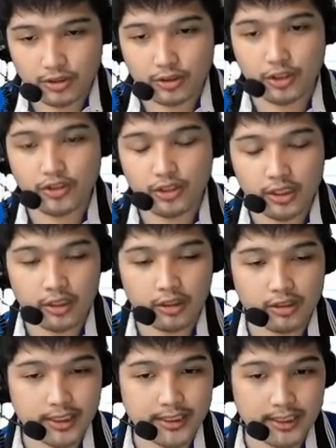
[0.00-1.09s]
so yun yung
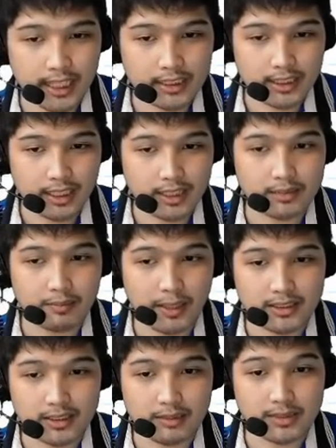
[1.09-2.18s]
i-consider natin as
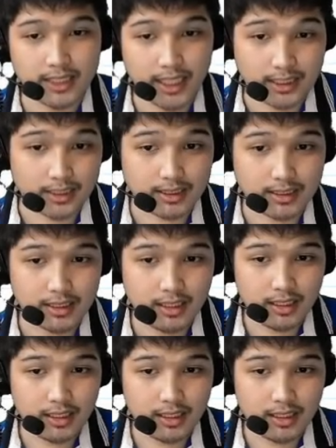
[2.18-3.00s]
positive sense.